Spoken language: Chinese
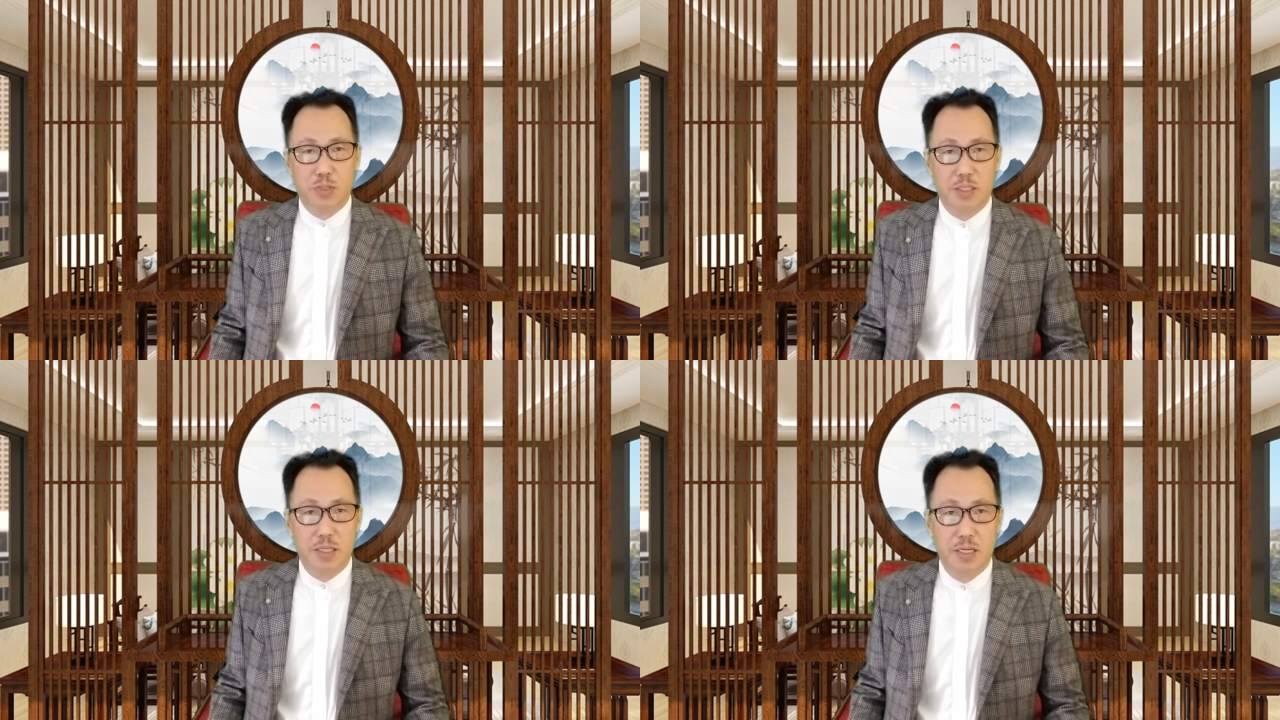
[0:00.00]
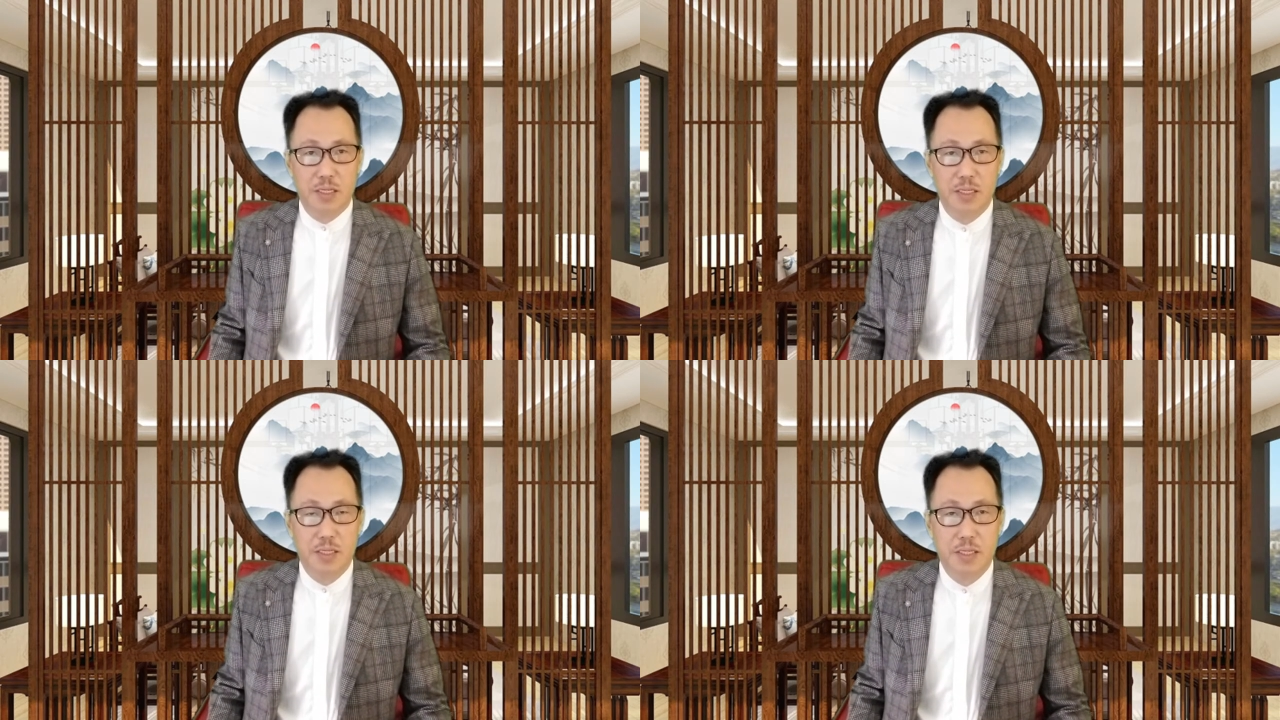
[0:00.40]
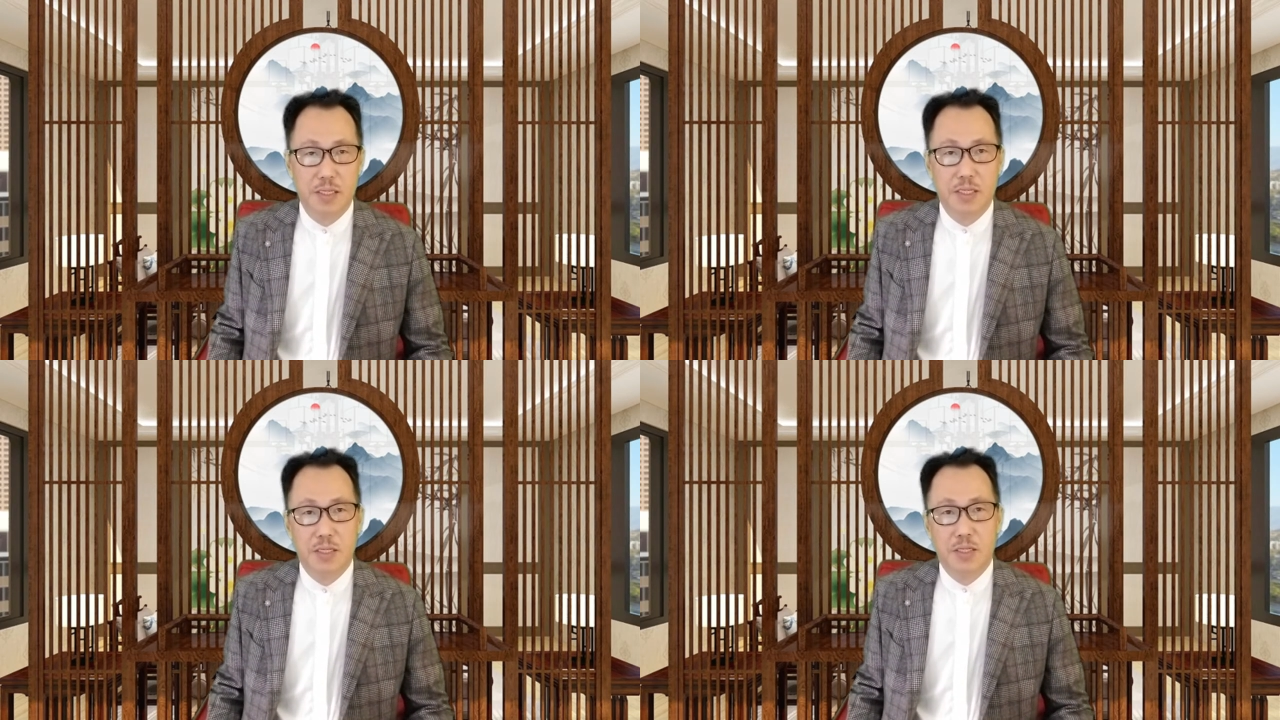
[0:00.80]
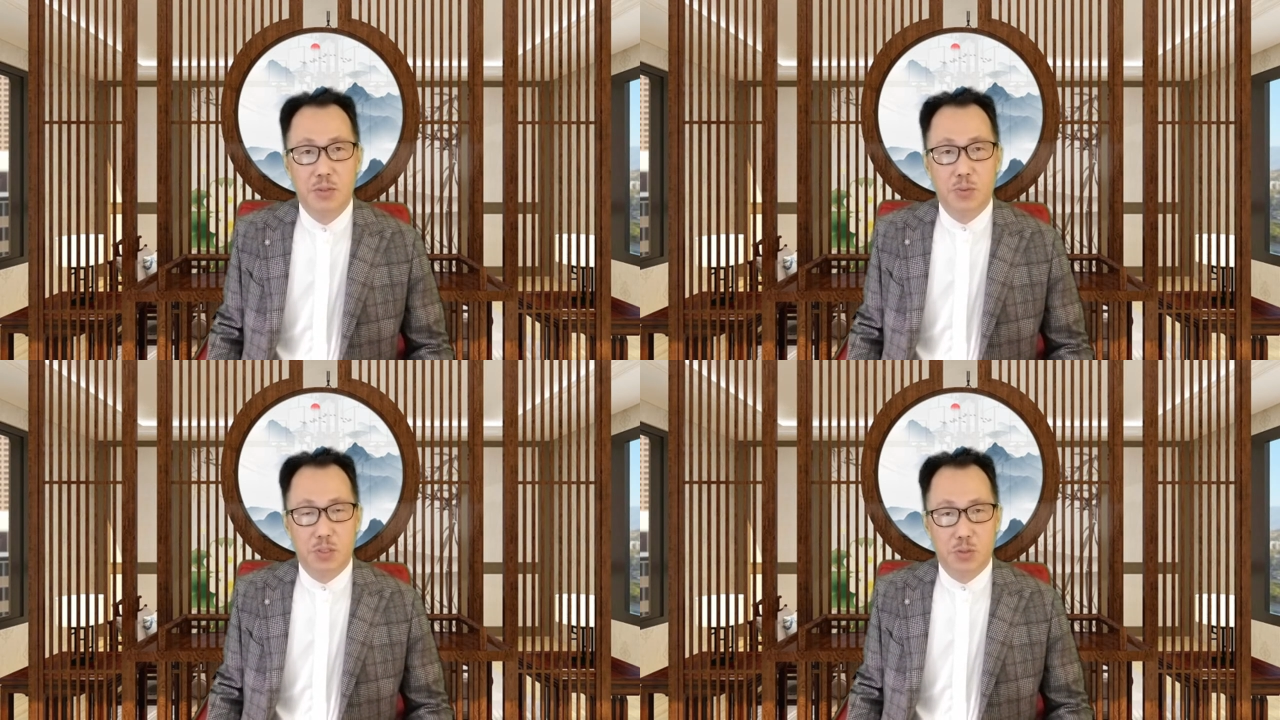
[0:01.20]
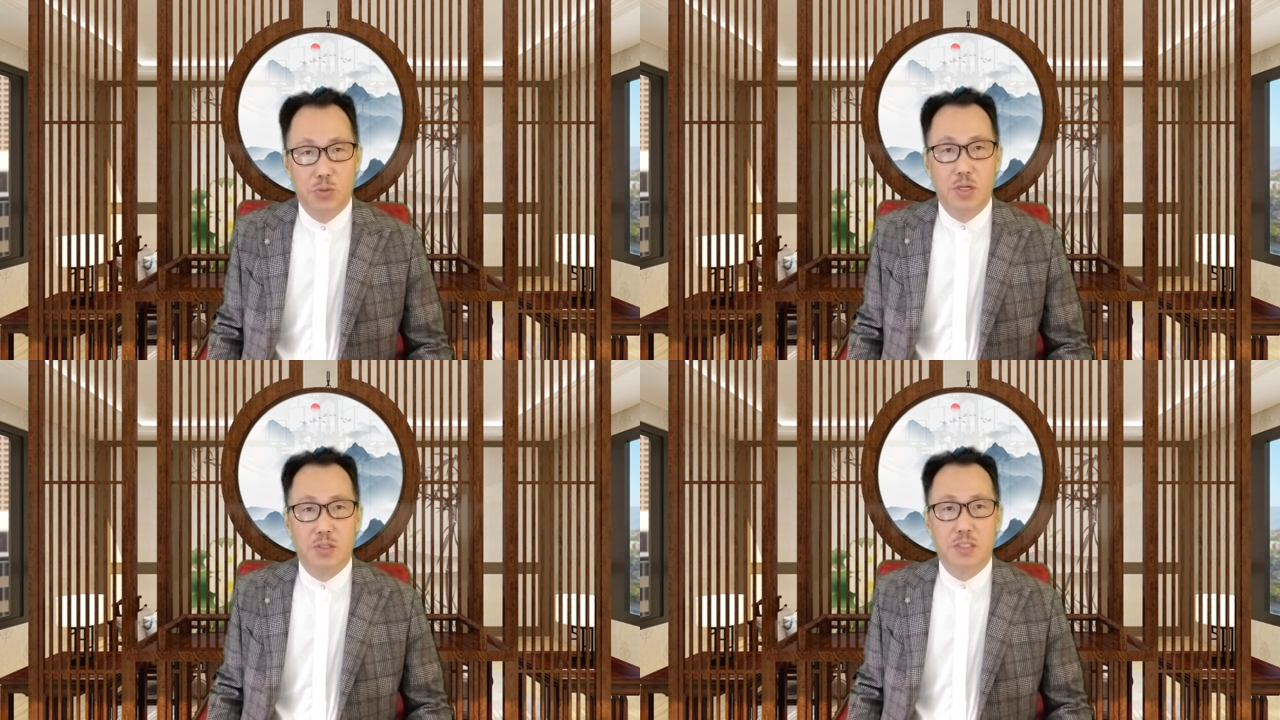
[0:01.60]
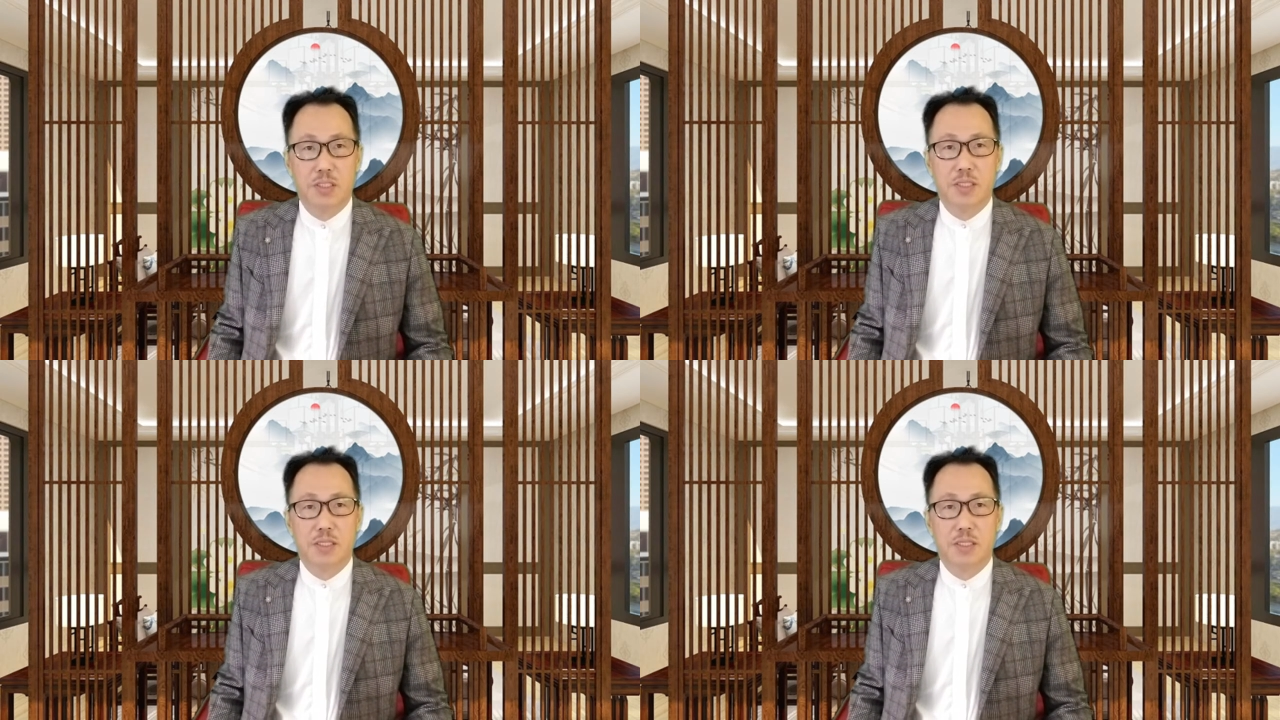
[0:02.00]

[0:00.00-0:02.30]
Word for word: 现场，我是曲老师。